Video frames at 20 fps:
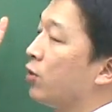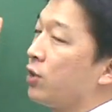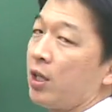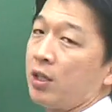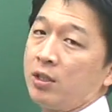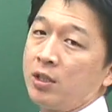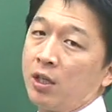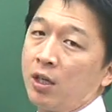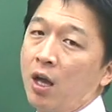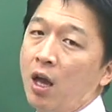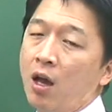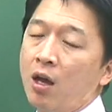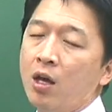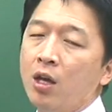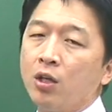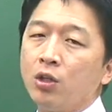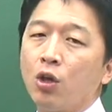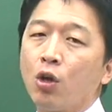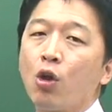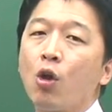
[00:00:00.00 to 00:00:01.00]
것 자체가
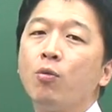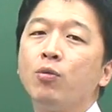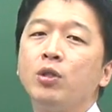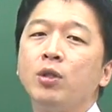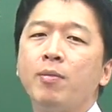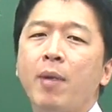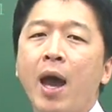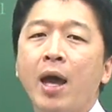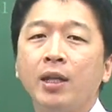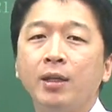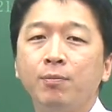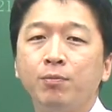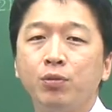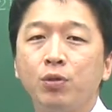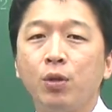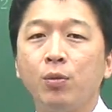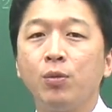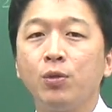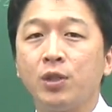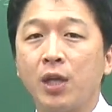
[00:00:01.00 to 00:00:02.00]
여러분이 많이
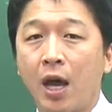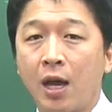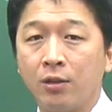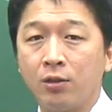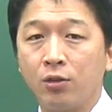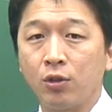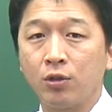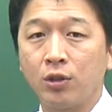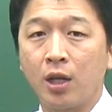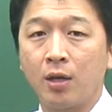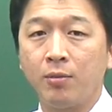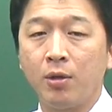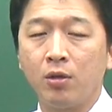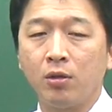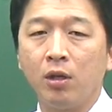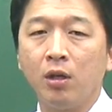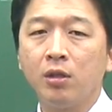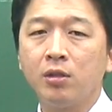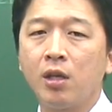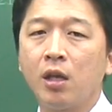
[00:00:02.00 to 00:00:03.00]
풀어보지
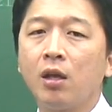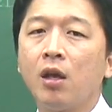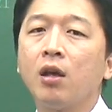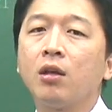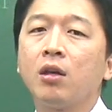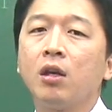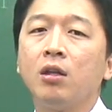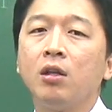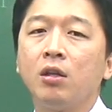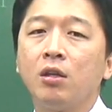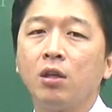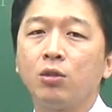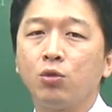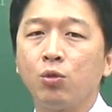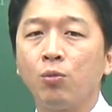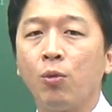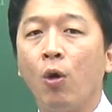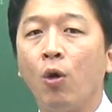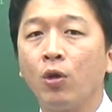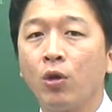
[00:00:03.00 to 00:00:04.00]
않으셨다면 생각해내기가
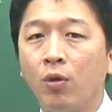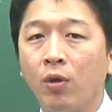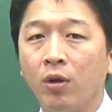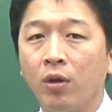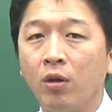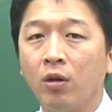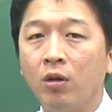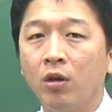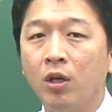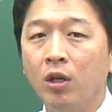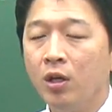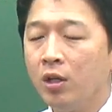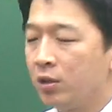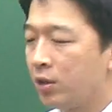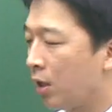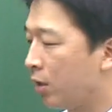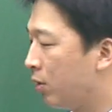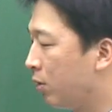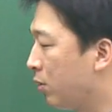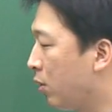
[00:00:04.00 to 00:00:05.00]
좀 어려워요.
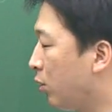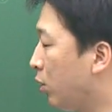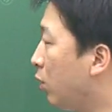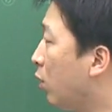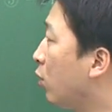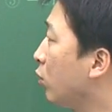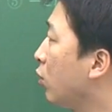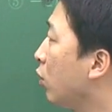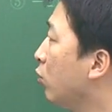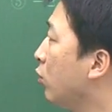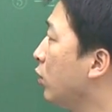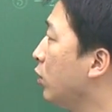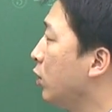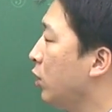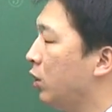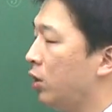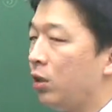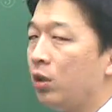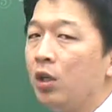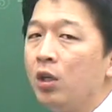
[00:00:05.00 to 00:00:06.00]
자, 그래서 이런
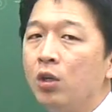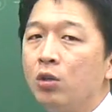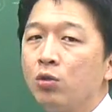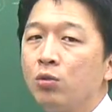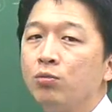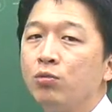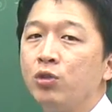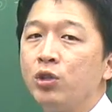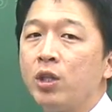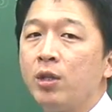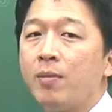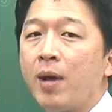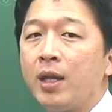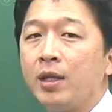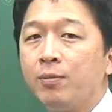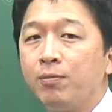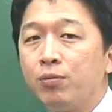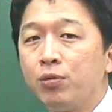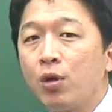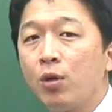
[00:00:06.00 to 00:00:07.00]
경우에는 좀 문제를
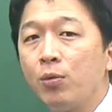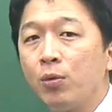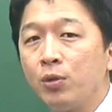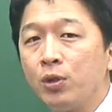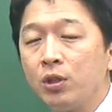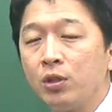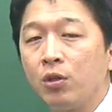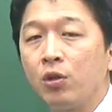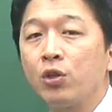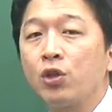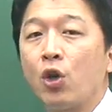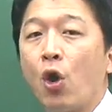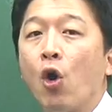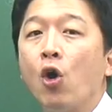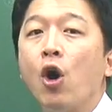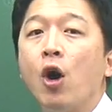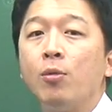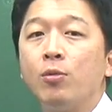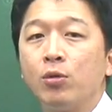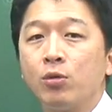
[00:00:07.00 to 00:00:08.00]
많이 풀어보는 그런
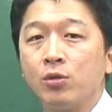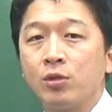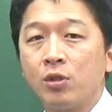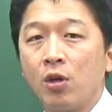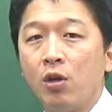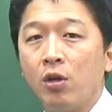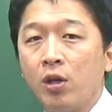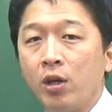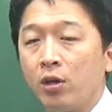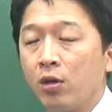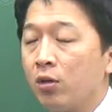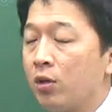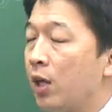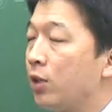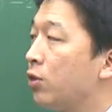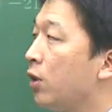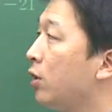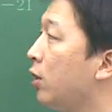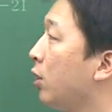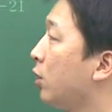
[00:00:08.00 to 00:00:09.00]
경험으로서 해결을
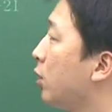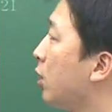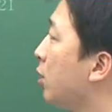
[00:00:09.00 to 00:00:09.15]
하셔야 되기